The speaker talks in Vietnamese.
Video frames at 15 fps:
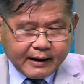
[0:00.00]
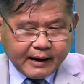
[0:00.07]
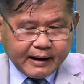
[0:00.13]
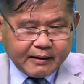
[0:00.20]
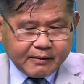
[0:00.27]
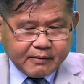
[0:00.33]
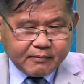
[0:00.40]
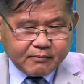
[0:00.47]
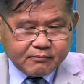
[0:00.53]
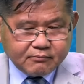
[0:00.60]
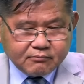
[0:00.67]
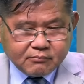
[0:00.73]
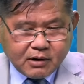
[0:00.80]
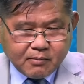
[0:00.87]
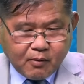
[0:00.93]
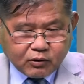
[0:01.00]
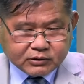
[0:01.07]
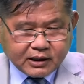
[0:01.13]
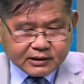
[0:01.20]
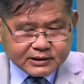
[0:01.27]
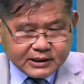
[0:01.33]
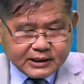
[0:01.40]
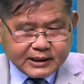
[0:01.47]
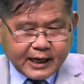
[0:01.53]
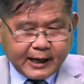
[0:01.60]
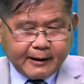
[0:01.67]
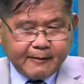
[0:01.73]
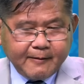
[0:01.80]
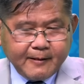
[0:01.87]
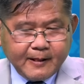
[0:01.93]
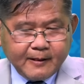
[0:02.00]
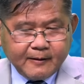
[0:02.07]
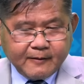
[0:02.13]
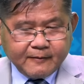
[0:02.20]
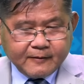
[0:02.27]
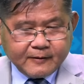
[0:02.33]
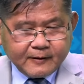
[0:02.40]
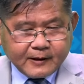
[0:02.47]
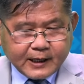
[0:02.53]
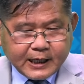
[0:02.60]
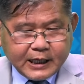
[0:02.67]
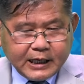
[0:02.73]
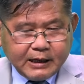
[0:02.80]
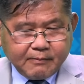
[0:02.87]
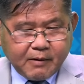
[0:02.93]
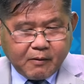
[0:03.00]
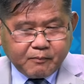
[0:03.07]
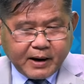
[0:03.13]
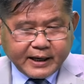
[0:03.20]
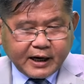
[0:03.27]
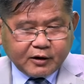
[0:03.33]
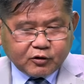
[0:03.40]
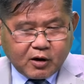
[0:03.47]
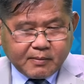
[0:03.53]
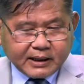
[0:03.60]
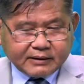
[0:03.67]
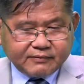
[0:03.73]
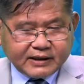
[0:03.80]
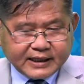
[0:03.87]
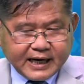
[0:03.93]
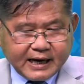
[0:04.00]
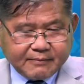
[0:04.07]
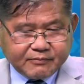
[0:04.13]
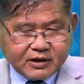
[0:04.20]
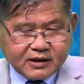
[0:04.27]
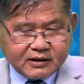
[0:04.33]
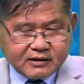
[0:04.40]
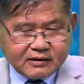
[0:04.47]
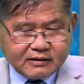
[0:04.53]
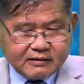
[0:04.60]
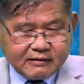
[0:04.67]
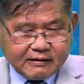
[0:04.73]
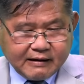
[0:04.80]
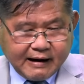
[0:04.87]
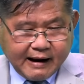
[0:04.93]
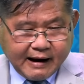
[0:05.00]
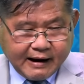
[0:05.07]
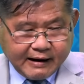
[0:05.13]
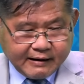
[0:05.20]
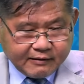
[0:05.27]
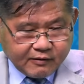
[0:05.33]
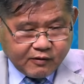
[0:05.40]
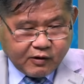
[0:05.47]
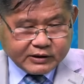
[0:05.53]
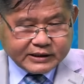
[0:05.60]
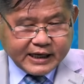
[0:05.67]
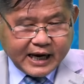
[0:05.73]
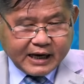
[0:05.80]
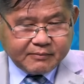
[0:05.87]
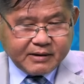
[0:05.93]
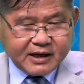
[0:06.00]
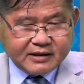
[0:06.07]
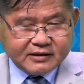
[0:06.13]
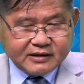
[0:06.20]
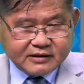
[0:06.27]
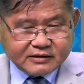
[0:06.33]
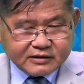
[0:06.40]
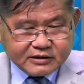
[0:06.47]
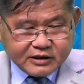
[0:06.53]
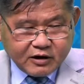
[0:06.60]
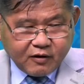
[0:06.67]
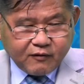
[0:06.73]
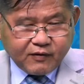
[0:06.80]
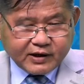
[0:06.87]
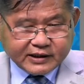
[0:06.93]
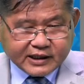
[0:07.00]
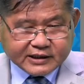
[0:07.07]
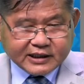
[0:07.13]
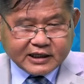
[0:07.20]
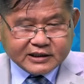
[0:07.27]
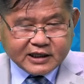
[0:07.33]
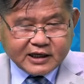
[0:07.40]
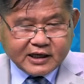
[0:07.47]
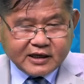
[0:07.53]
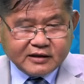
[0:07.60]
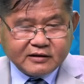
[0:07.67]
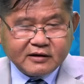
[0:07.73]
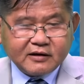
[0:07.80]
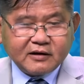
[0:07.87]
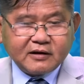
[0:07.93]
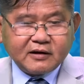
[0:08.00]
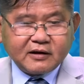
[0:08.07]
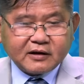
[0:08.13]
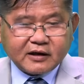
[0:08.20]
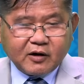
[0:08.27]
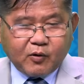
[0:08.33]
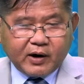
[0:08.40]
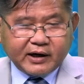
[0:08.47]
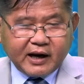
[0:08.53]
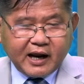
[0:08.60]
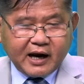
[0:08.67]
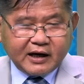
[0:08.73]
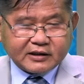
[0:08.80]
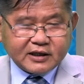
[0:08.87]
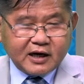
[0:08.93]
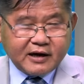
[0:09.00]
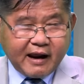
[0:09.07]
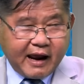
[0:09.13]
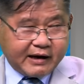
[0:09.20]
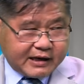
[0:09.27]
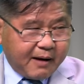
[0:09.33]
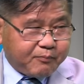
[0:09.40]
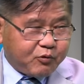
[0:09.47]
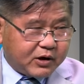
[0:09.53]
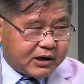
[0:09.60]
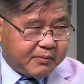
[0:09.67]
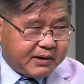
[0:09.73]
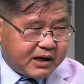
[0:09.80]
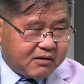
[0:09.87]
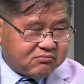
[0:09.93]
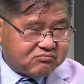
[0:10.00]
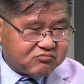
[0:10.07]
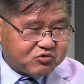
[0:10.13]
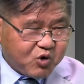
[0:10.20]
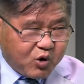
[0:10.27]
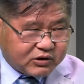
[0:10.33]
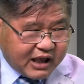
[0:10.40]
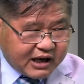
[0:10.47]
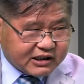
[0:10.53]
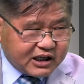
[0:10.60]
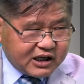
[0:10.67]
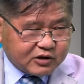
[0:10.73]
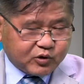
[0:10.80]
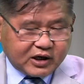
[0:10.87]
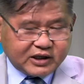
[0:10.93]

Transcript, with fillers: ngày 11 tháng 9 này khi mà ông Biden có mặt ở Việt Nam đó là coi như hai bên nhiều phần chắc chắn sẽ lên cái quan hệ là sẽ lên hai cấp luôn các biết không vâng. đối tác chiến lược